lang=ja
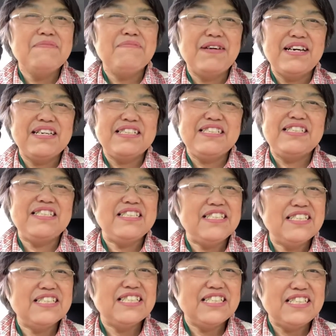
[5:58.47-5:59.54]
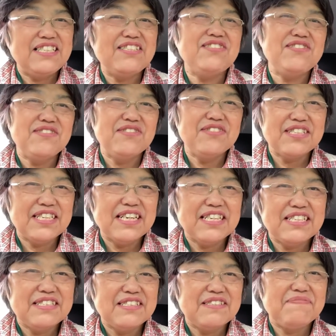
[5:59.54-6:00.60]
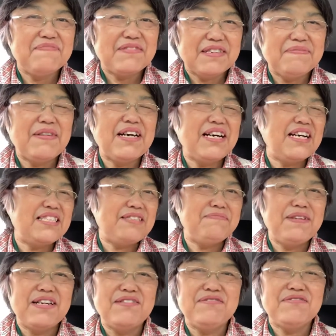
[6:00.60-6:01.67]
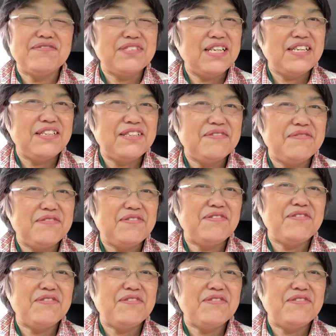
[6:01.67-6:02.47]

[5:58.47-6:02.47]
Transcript: まあいちにちにじゅうよじかん、まあ、はちまんろくせんよ